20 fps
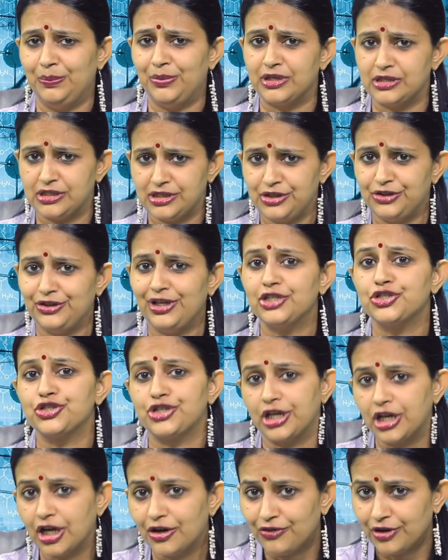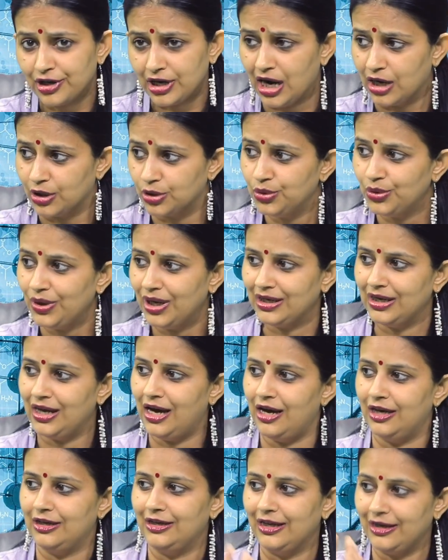பர்சன்டேஜ் ரிகவர் ஆகும்
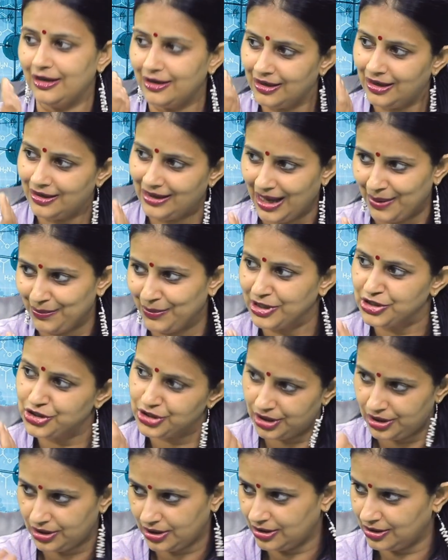நான் நிறைய டேமேஜ்